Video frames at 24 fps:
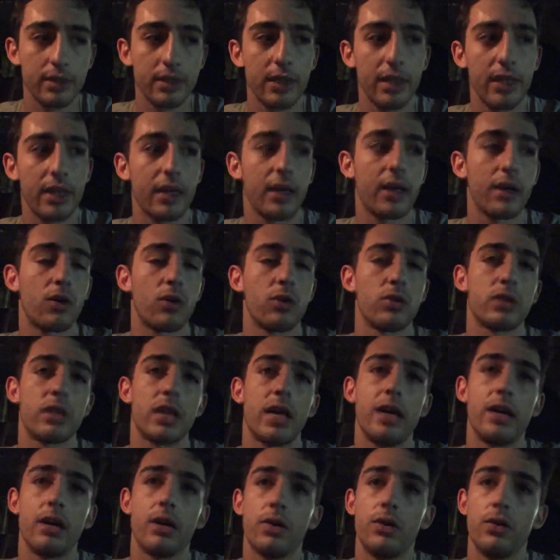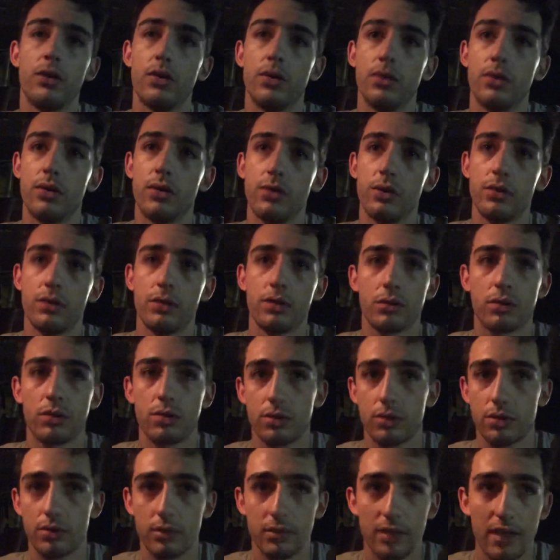tiene que encontrar
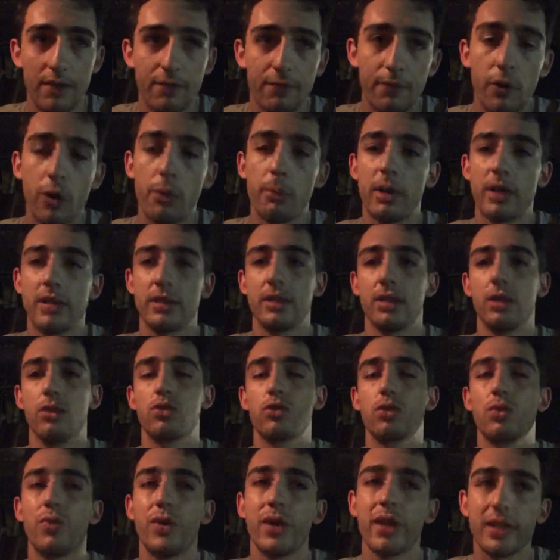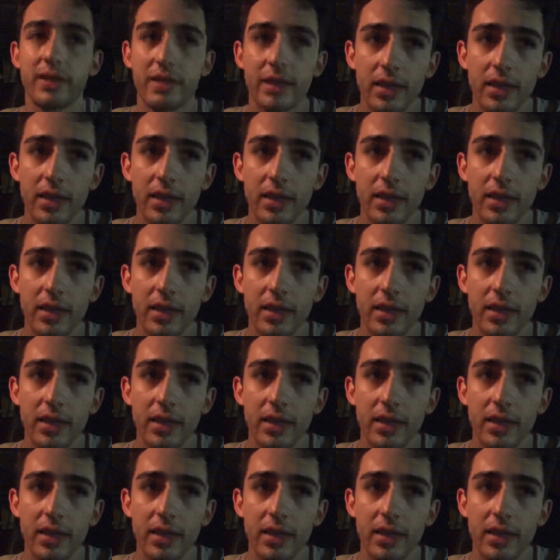los, las formas de no sufrir